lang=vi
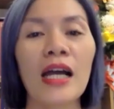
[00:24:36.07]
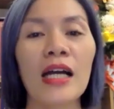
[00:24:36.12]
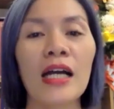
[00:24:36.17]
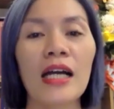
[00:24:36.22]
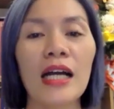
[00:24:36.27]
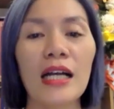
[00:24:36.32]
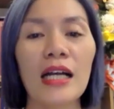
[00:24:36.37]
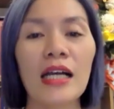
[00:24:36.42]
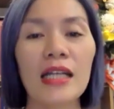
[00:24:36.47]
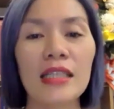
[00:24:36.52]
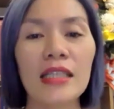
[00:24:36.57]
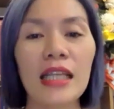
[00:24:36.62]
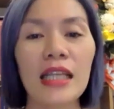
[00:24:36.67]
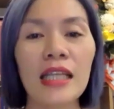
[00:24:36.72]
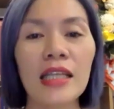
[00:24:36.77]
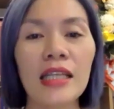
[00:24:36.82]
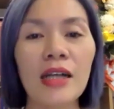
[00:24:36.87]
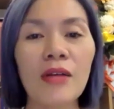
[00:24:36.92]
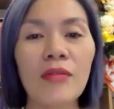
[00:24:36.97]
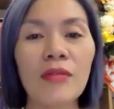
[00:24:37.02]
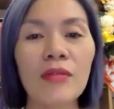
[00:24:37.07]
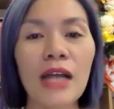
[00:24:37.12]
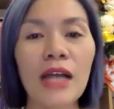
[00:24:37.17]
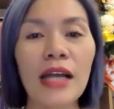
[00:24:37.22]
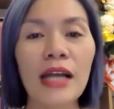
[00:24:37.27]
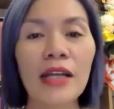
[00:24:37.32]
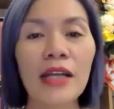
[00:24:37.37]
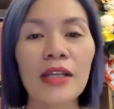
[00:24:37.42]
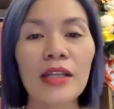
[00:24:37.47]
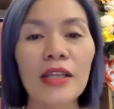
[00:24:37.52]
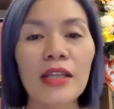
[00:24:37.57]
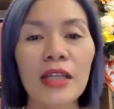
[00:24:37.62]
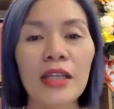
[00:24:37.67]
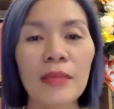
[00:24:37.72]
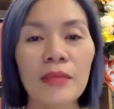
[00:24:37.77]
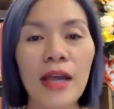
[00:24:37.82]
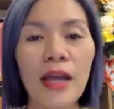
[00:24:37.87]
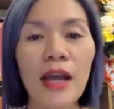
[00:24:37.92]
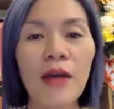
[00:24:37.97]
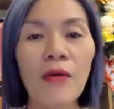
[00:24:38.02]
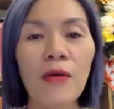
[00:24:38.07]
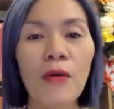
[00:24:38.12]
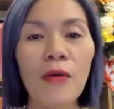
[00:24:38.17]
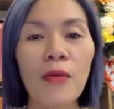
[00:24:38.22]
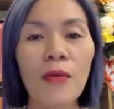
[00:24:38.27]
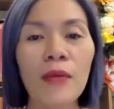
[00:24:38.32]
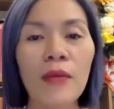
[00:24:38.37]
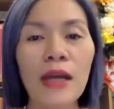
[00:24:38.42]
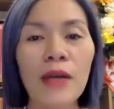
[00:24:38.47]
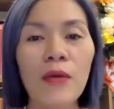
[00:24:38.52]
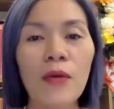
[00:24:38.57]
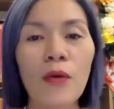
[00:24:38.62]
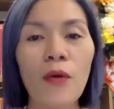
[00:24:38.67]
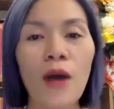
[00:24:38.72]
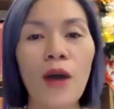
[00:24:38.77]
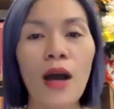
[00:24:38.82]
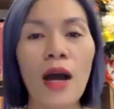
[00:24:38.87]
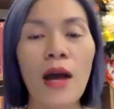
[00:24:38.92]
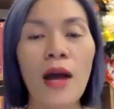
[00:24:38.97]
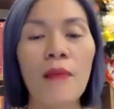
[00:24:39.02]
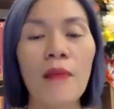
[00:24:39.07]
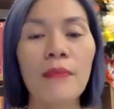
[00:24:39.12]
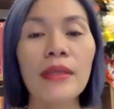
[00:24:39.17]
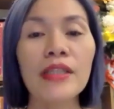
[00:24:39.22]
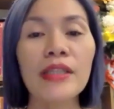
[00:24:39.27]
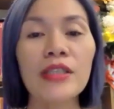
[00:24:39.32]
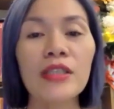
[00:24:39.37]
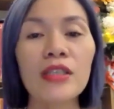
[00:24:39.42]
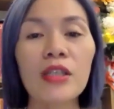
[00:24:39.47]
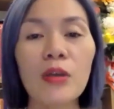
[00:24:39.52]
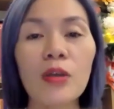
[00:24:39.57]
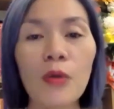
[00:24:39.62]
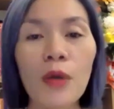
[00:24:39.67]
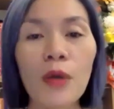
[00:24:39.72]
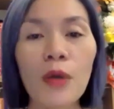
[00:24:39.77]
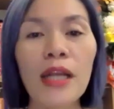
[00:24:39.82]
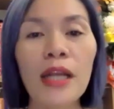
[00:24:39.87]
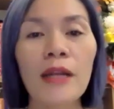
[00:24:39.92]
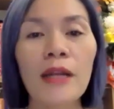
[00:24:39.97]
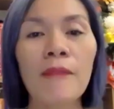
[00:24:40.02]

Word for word: À, thành công ngày tiếp theo hôm nay của Miss Trương Khuyên.